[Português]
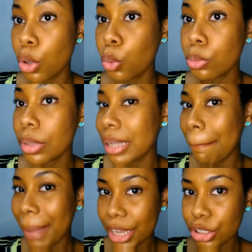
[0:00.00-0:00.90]
em algum,
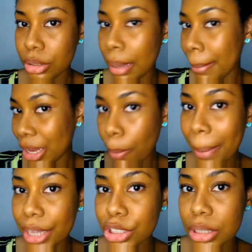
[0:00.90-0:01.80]
na, parte, na maior
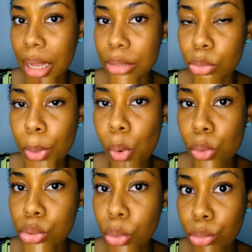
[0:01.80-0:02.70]
parte da, do meu
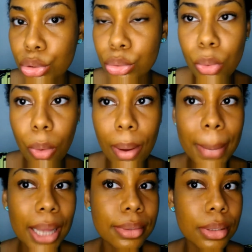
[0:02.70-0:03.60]
rosto eu continuo com a
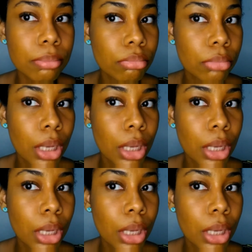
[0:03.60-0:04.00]
base.